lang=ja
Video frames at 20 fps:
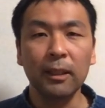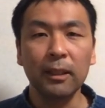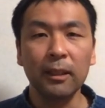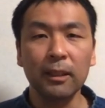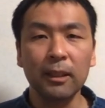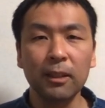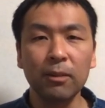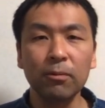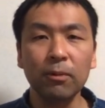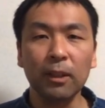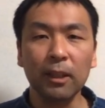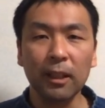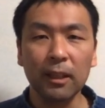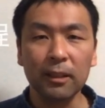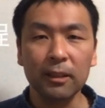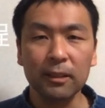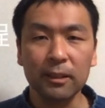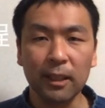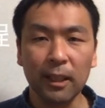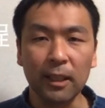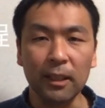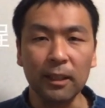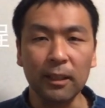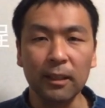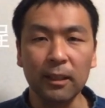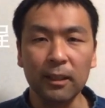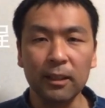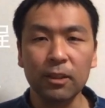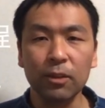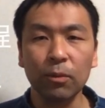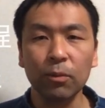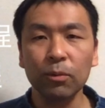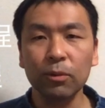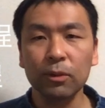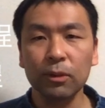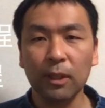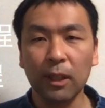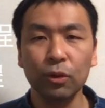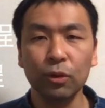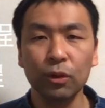金は現在1
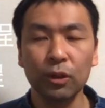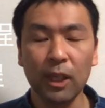オンスが